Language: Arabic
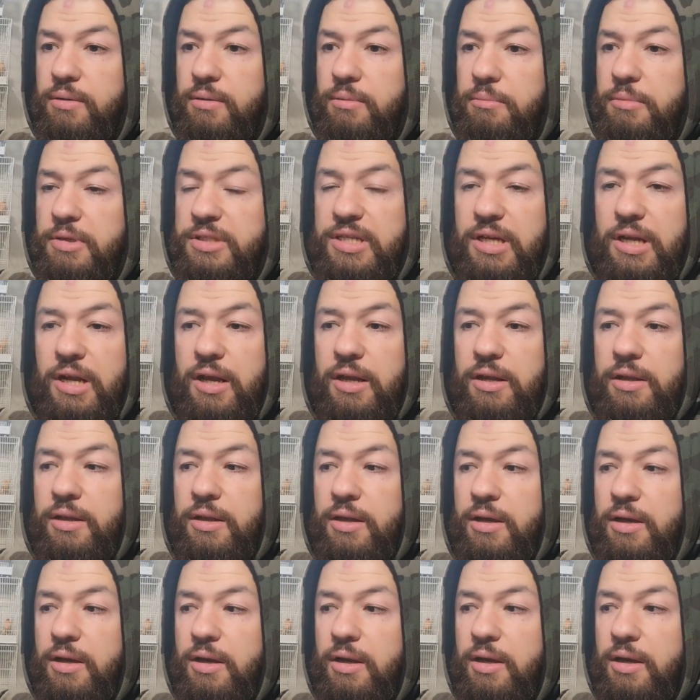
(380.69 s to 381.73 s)
مثلا
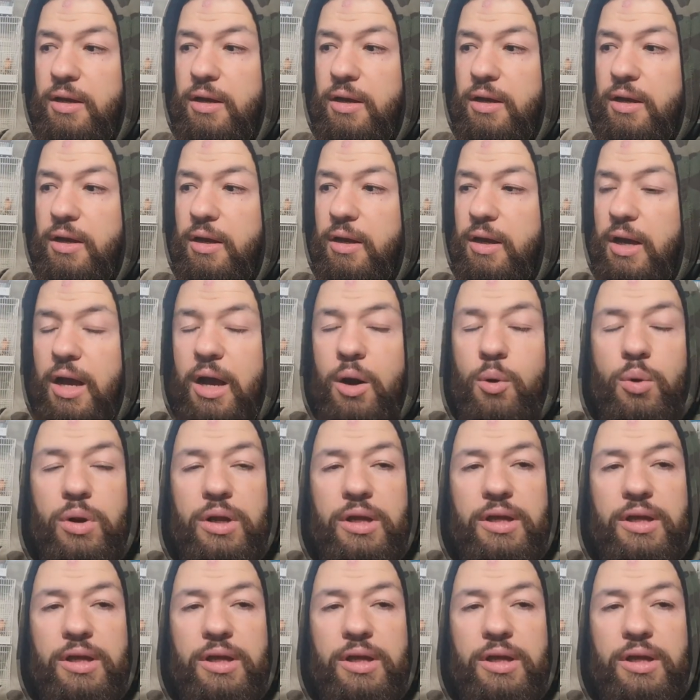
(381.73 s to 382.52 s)
آه، اول